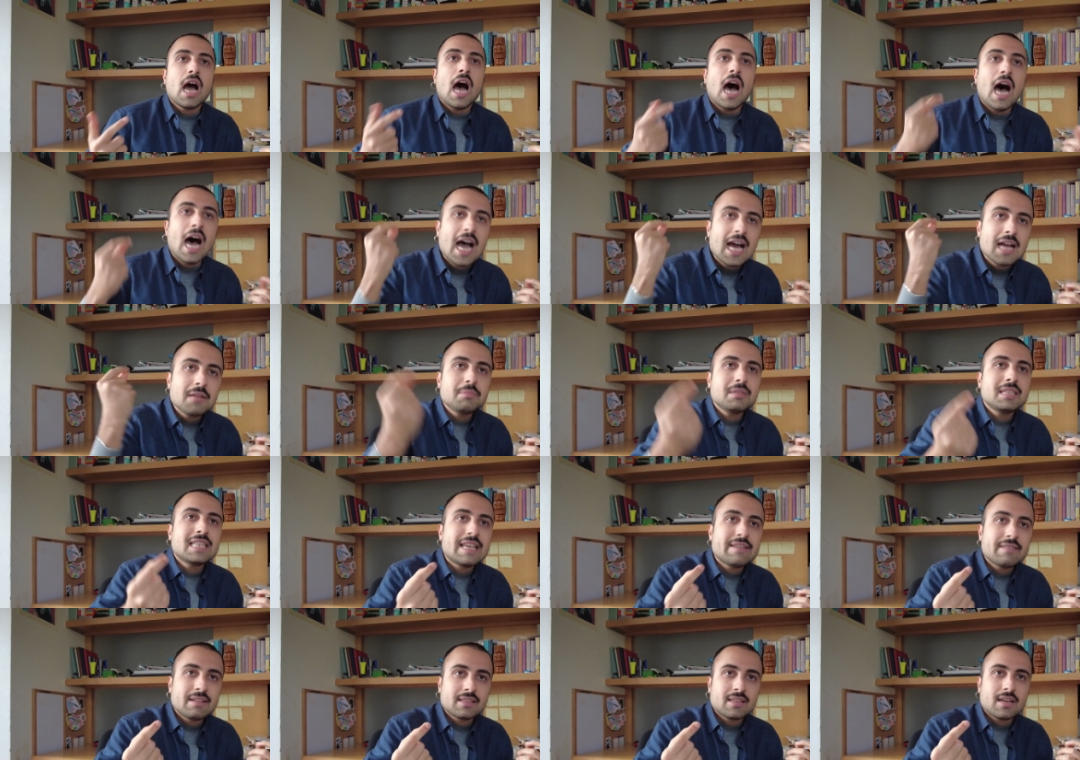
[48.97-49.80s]
Her bir
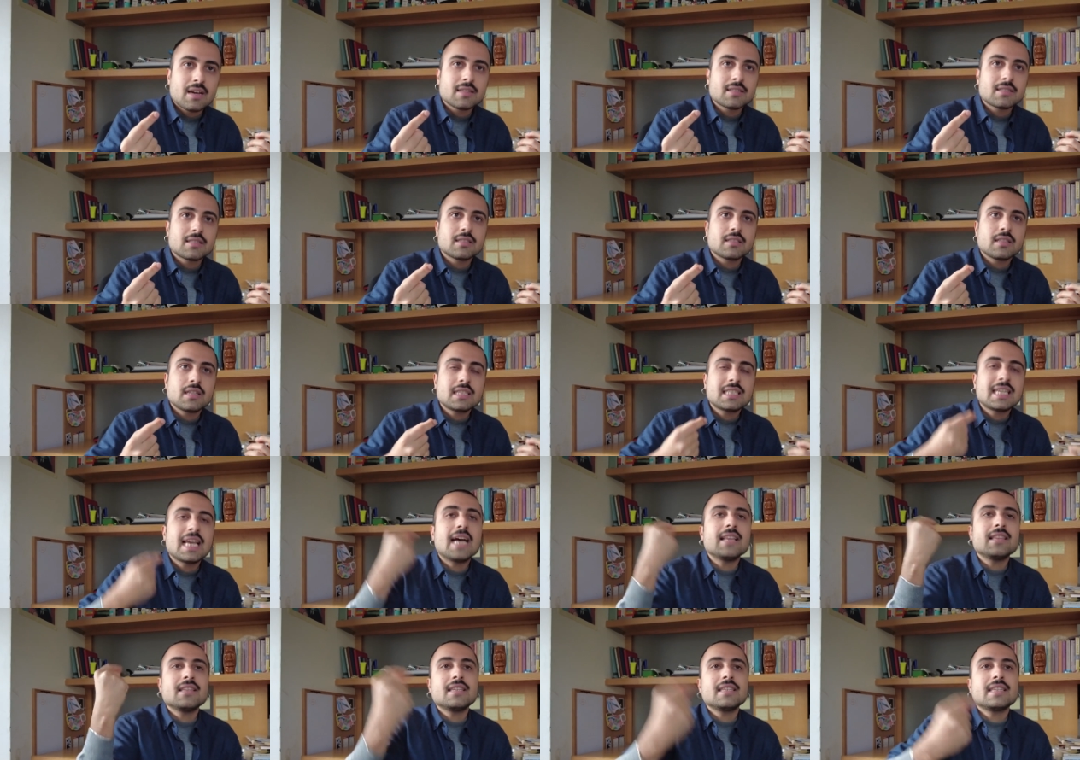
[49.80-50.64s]
devlet aslında
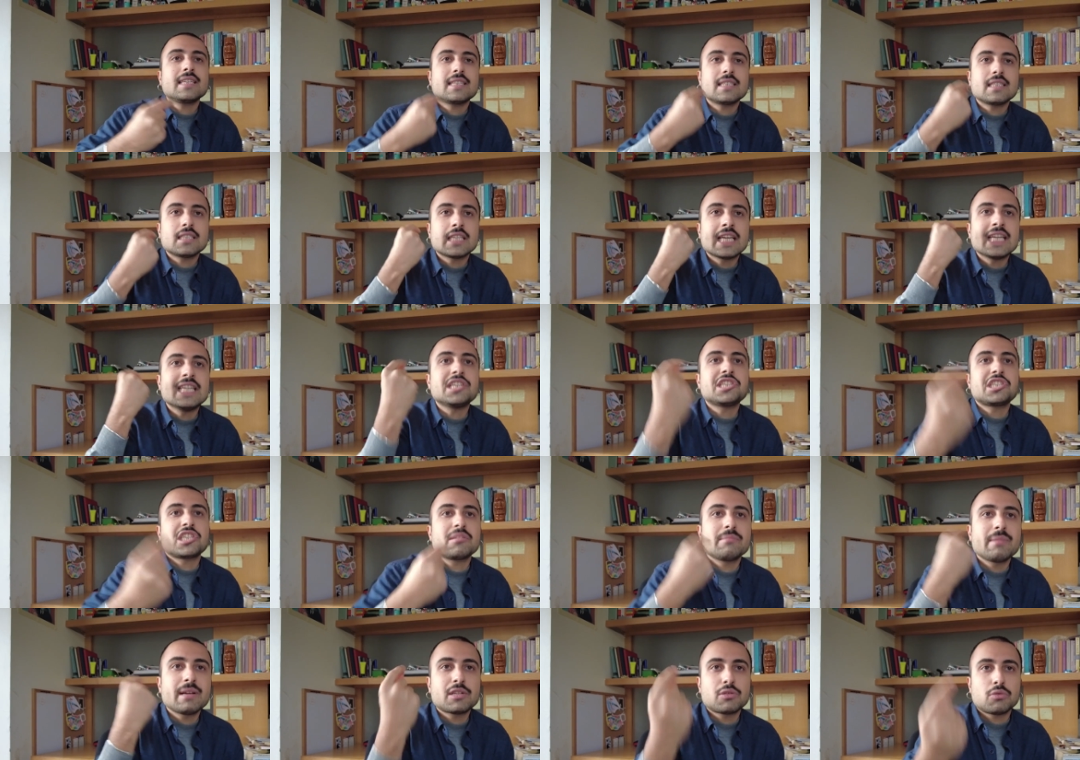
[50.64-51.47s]
kendini
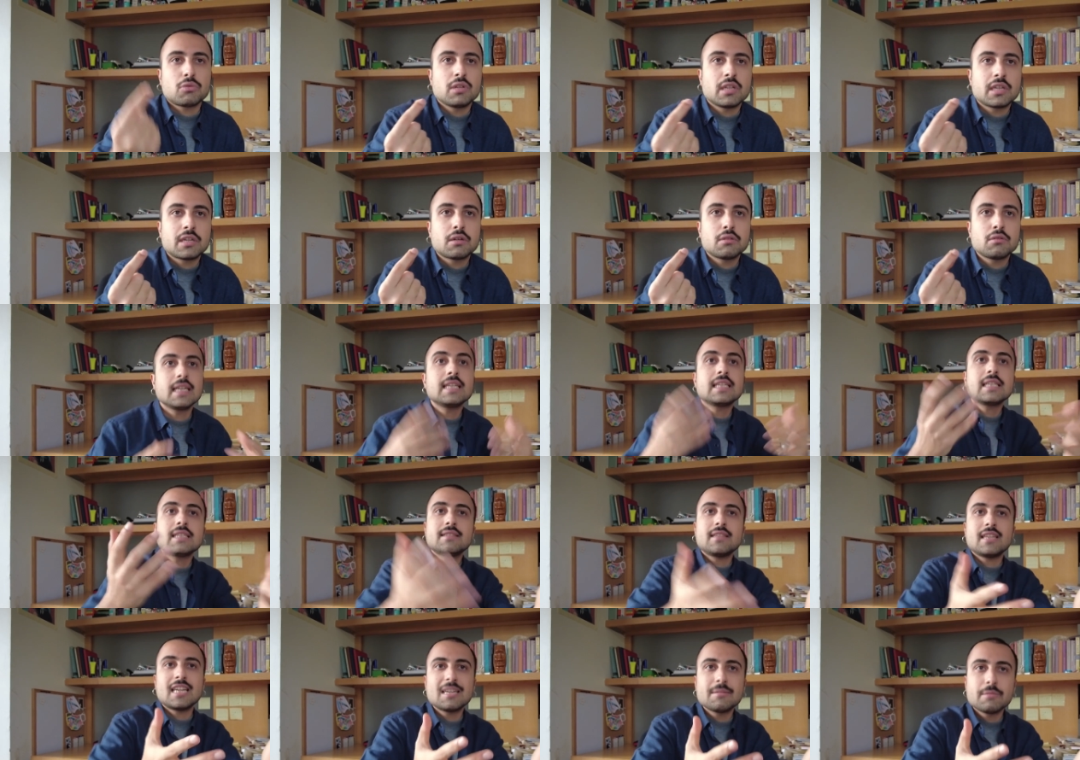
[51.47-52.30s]
geliştirmek zorunda kalıyor.
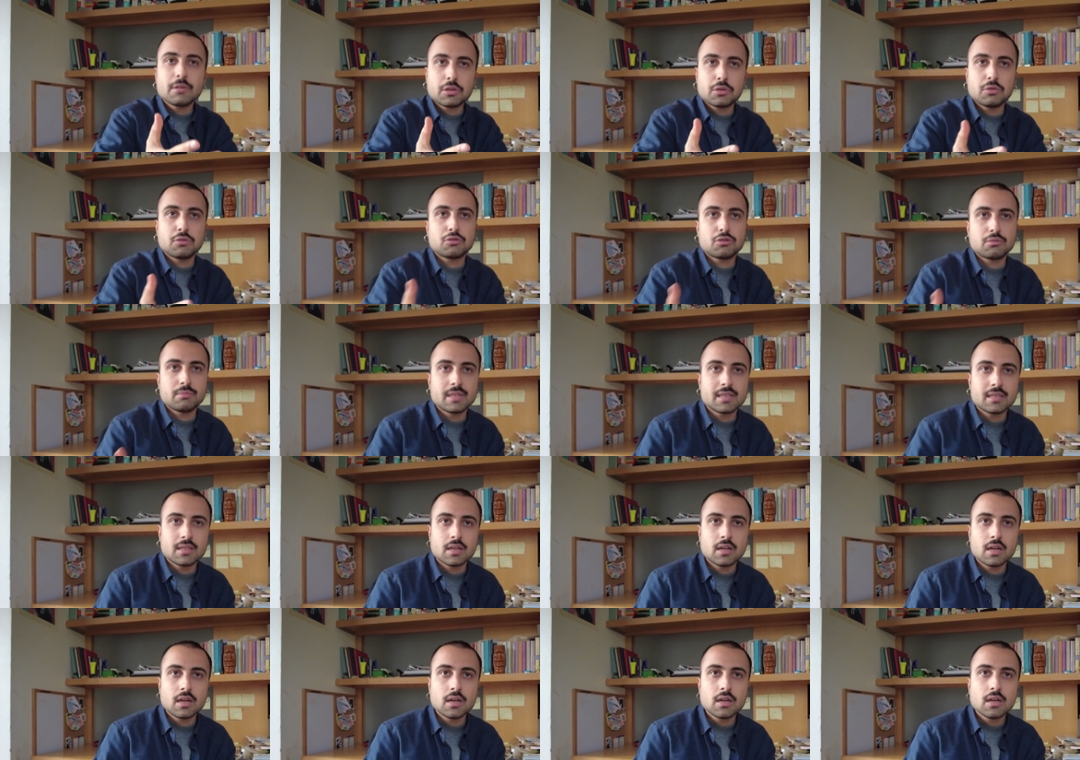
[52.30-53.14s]
İngiltere'ye bakıyorsun
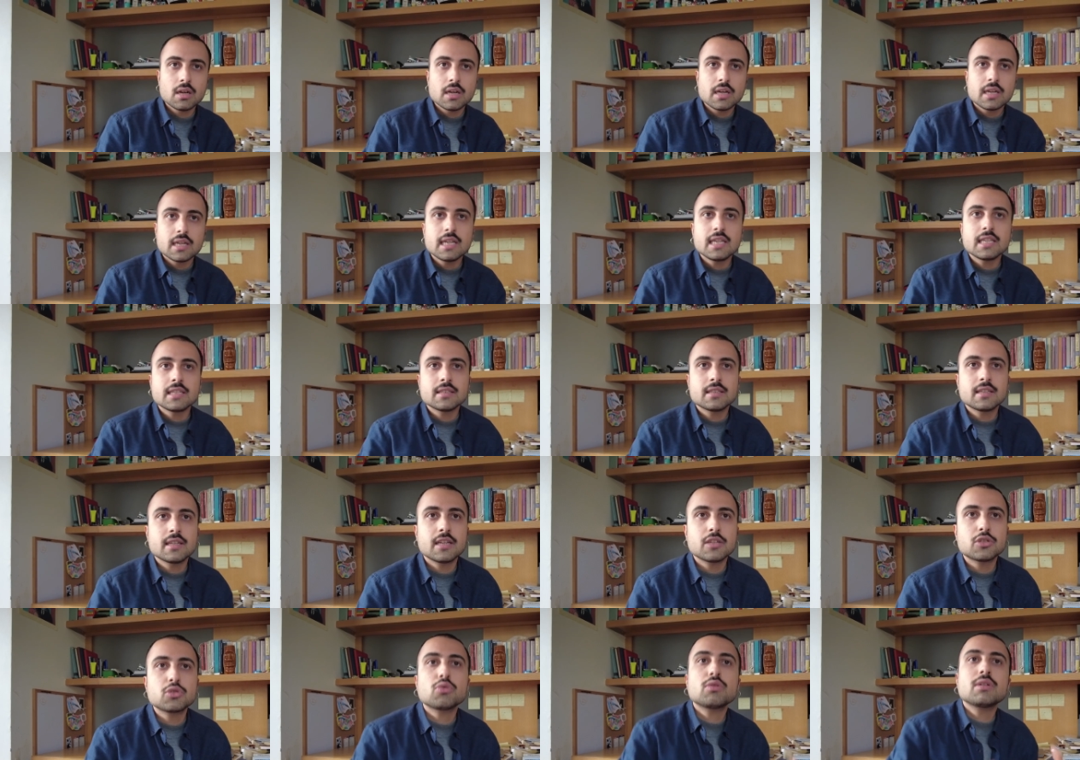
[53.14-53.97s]
mesela.
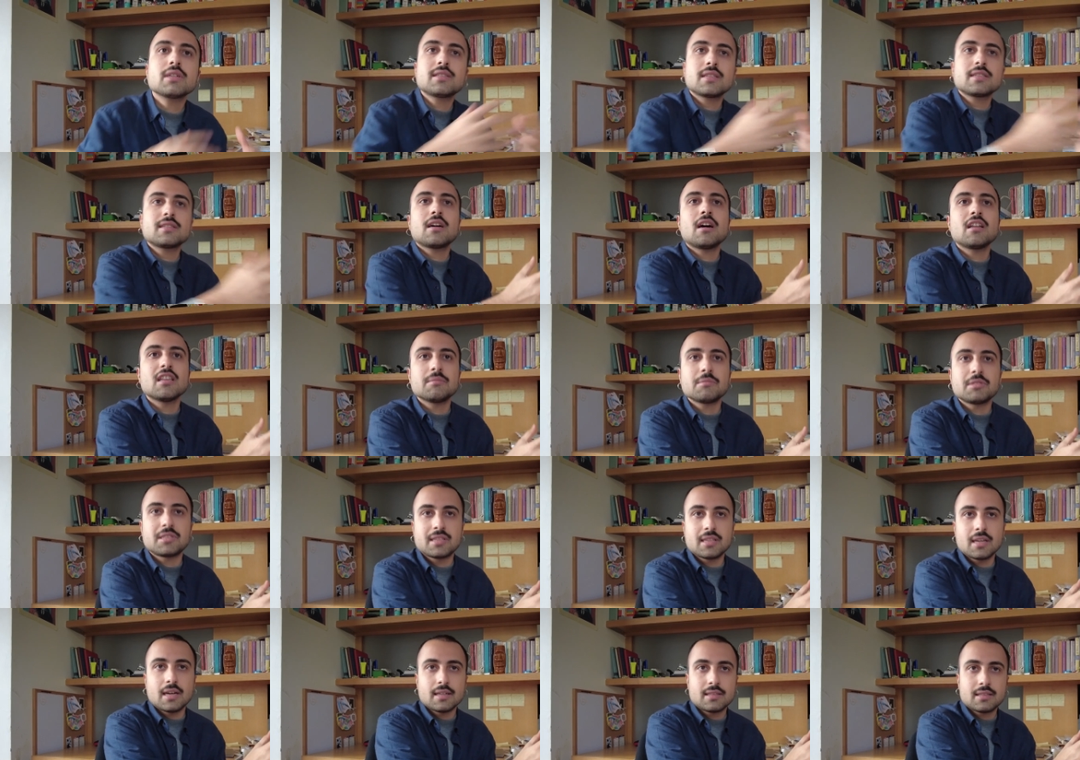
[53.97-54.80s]
İngiltere çok hızlı sağlamış
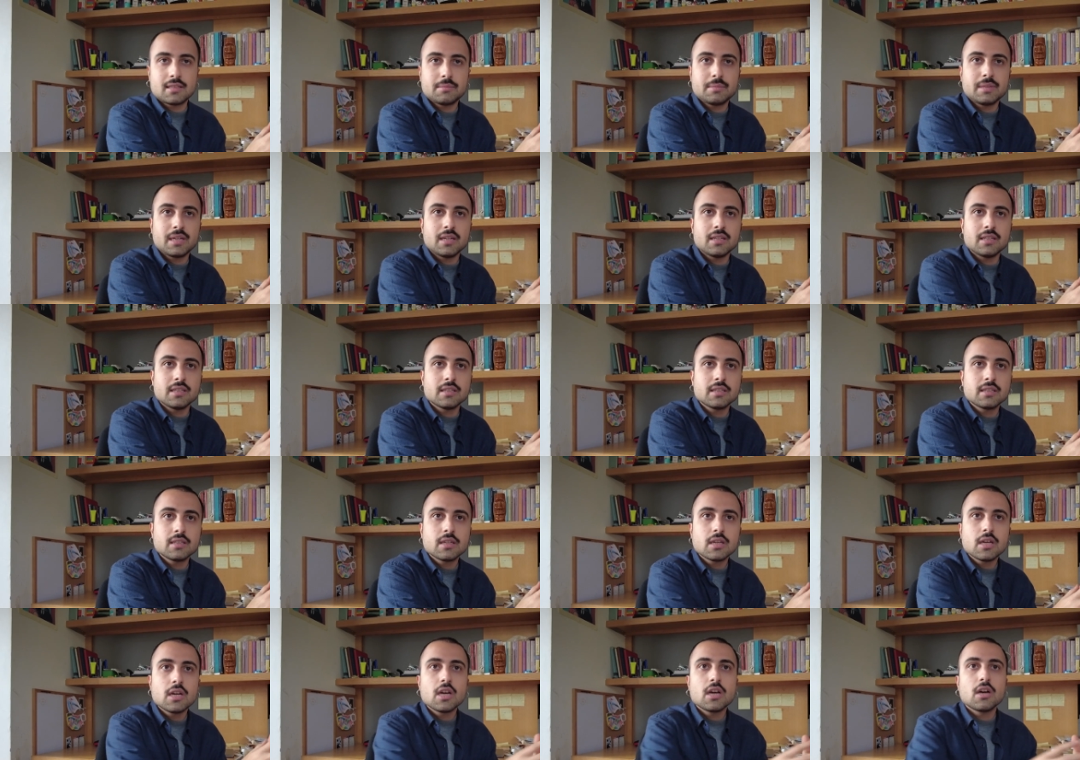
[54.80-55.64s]
siyasi birliğini.
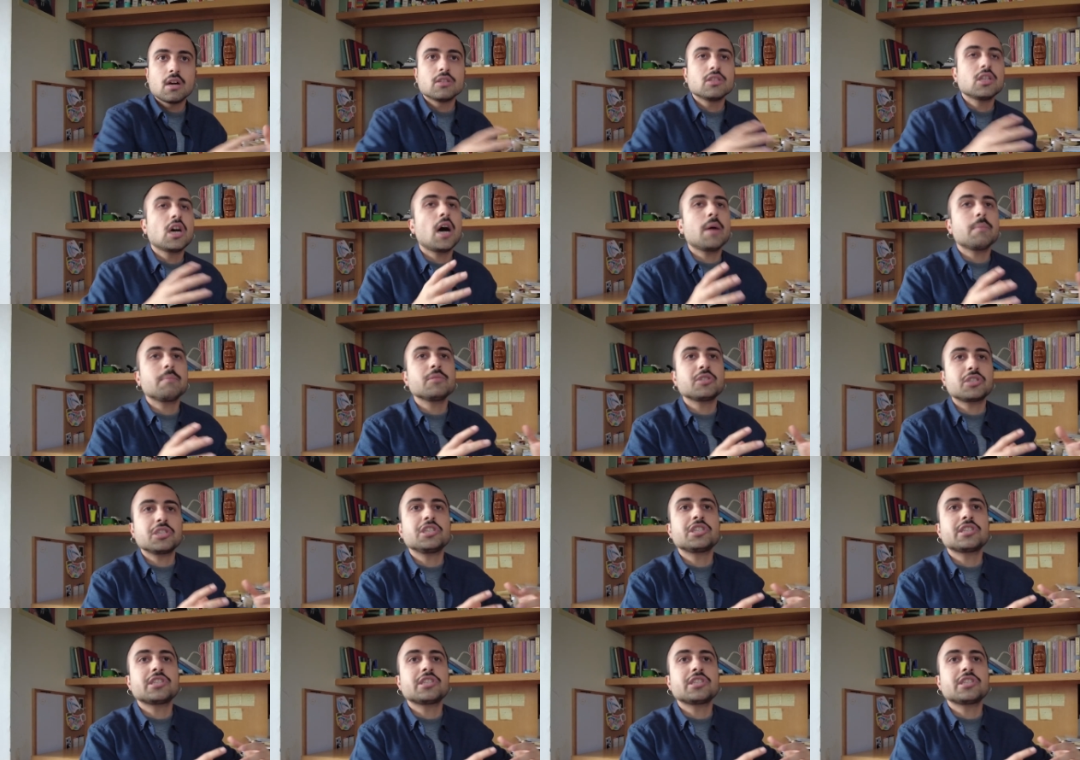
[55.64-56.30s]
Ne yapmış?